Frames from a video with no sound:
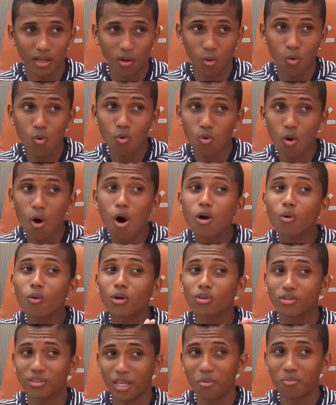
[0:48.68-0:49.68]
un jugador
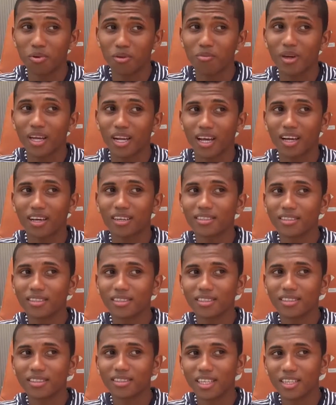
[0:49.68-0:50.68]
cuando está en primera,
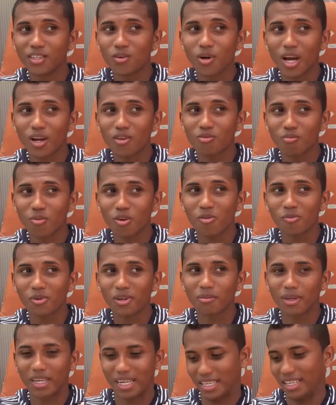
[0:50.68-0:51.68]
tiene un año y medio en
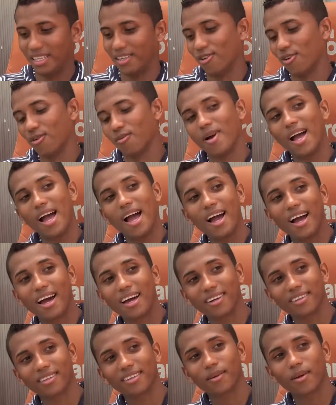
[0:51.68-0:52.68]
primera y lo bajan a
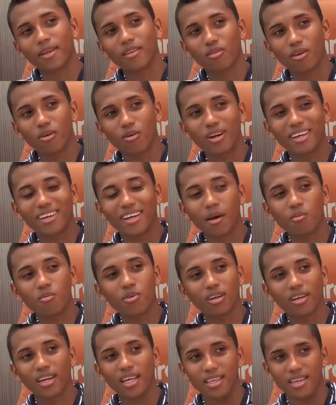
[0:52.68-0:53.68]
reserva de nuevo, el
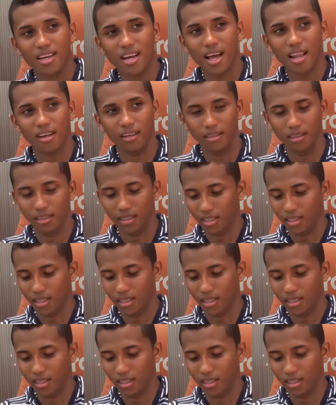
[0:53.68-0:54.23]
cambio es radical.